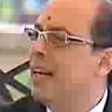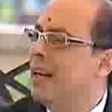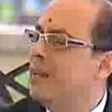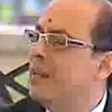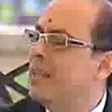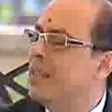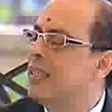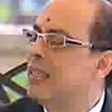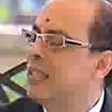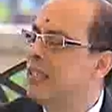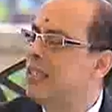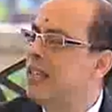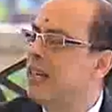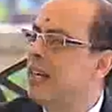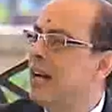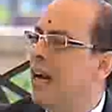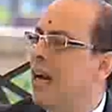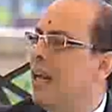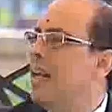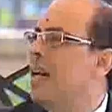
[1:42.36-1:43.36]
جامد
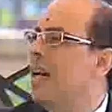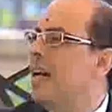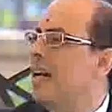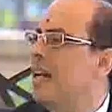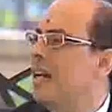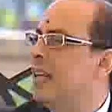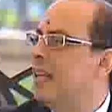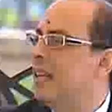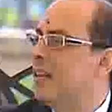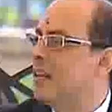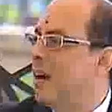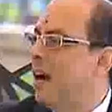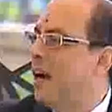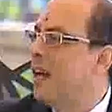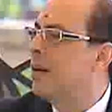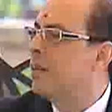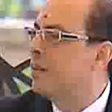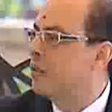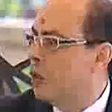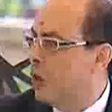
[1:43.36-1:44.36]
جدا على
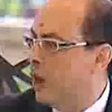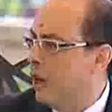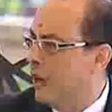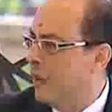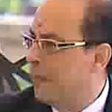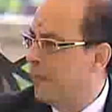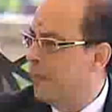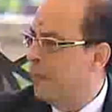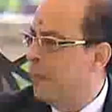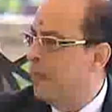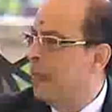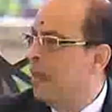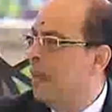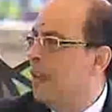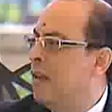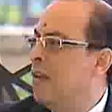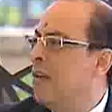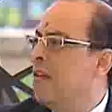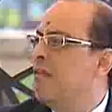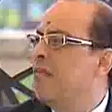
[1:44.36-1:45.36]
الرعايه بتوعها
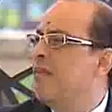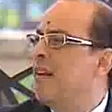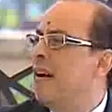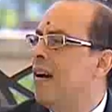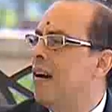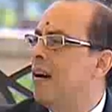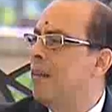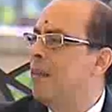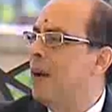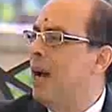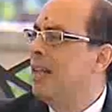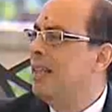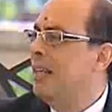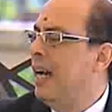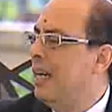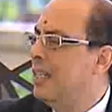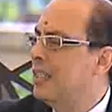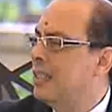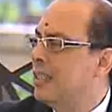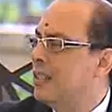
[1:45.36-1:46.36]

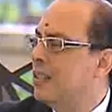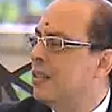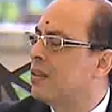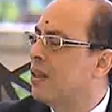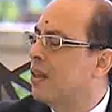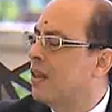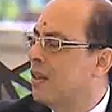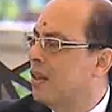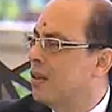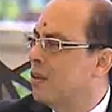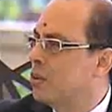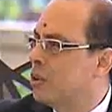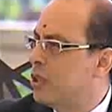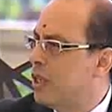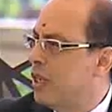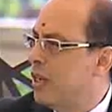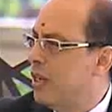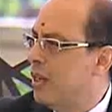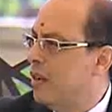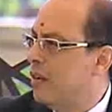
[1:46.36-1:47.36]
فبعد حادثه الطياره
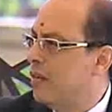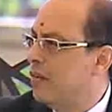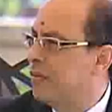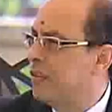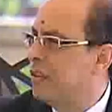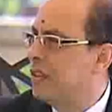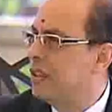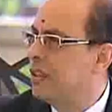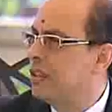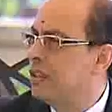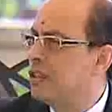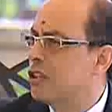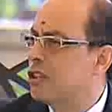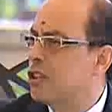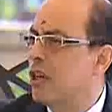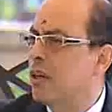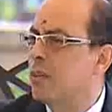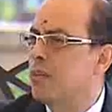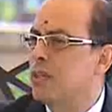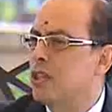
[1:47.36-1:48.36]
الروسيه في
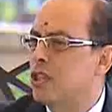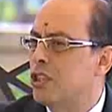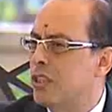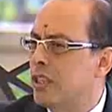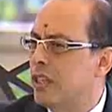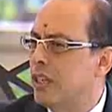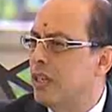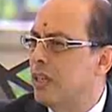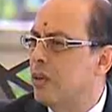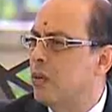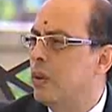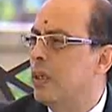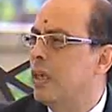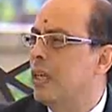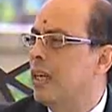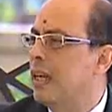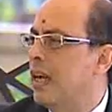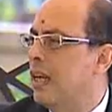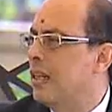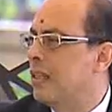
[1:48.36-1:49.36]
شرم الشيخ
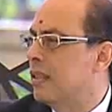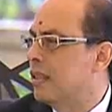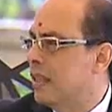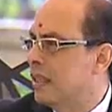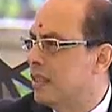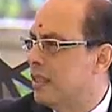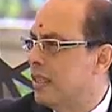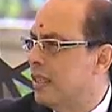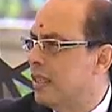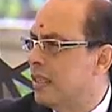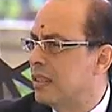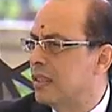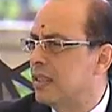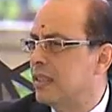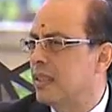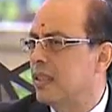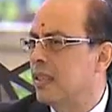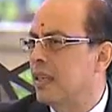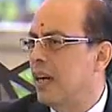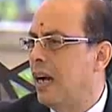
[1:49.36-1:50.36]
واللي كانت نتيجه
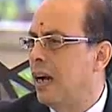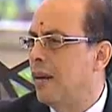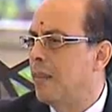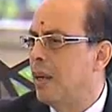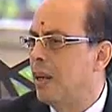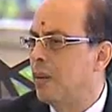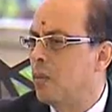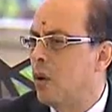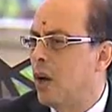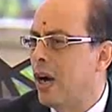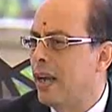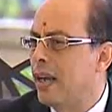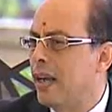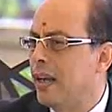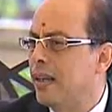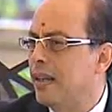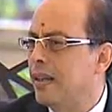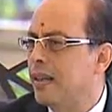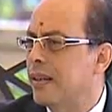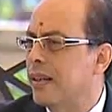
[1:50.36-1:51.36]
عمل
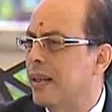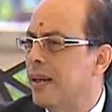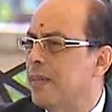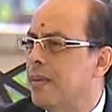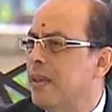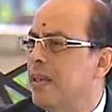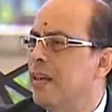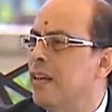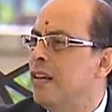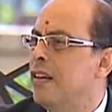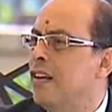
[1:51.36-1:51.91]
معين ارهابي